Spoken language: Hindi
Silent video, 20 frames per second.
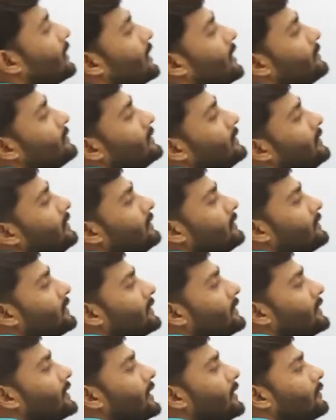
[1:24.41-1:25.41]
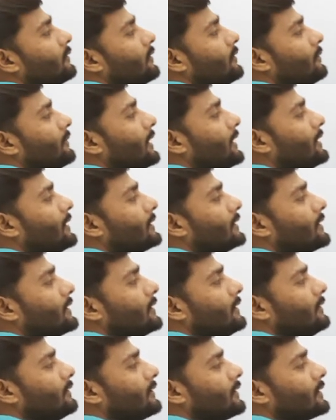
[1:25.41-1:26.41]
अब इस संख्या को हम मान लेंगे
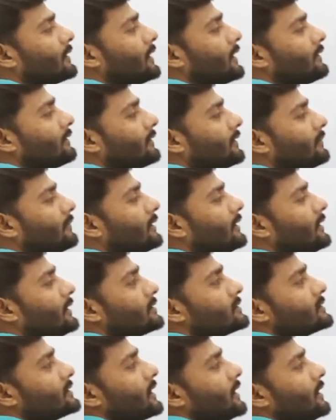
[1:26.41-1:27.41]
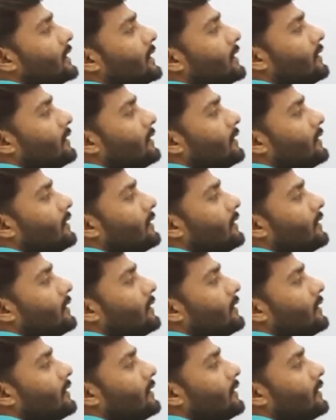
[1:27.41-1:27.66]
कि संख्या सेवन यक्स है